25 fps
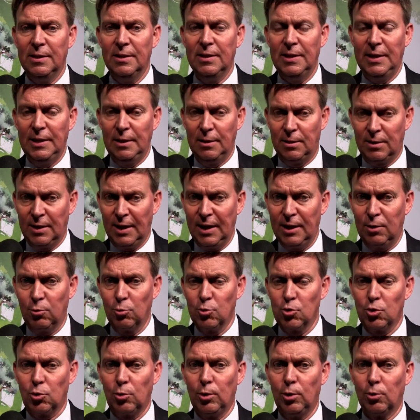hein, et très
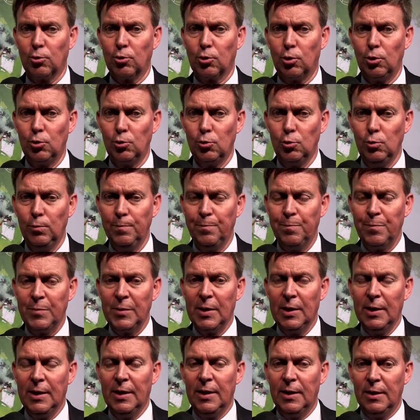construit entre nous
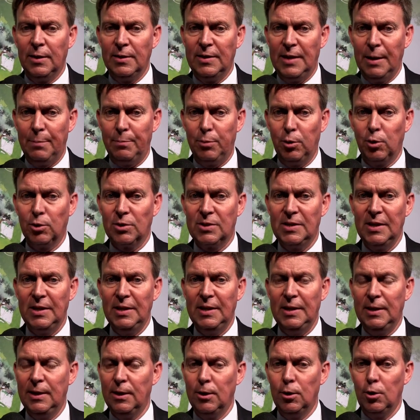
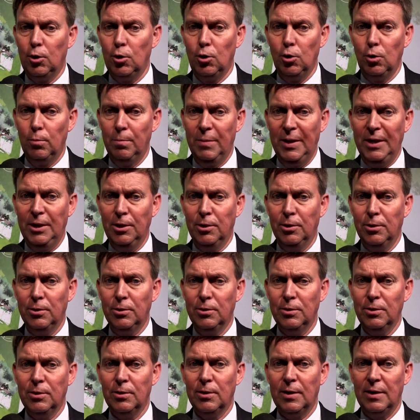d'apporter le
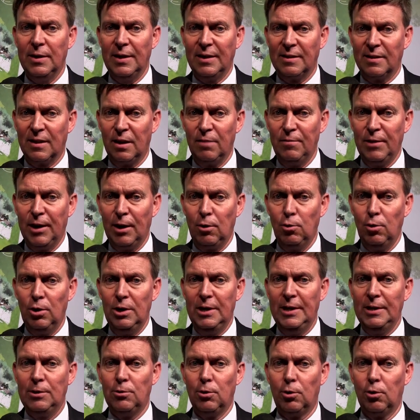meilleur à travers
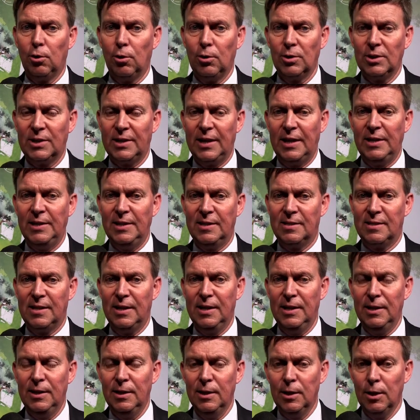le lait de grande
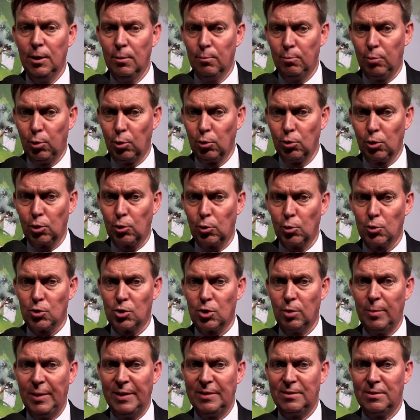qualité pour nos
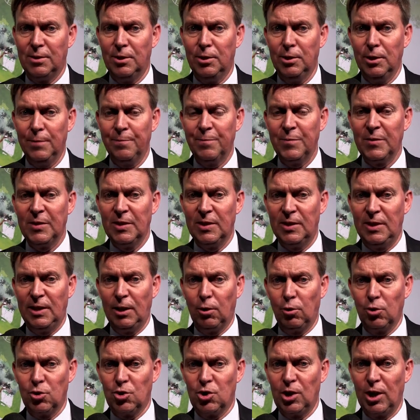consommateurs
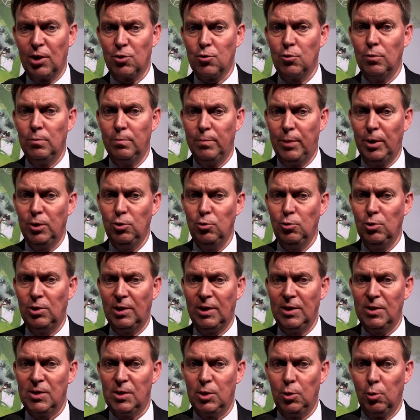qui recherchent une bonne
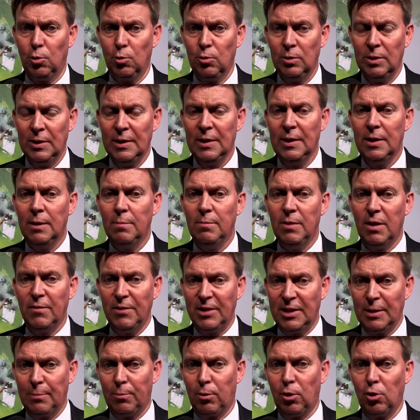nutrition, mais
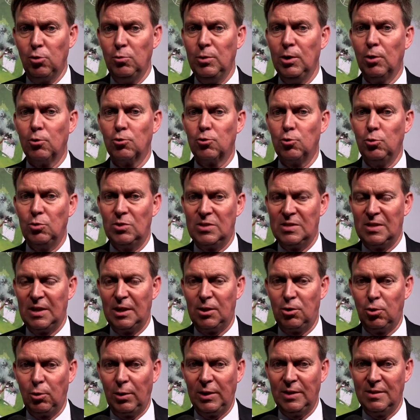avec des produits en toute
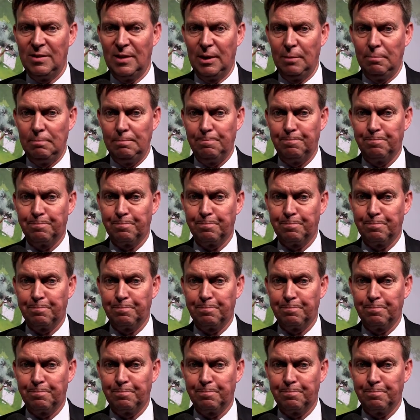sécurité.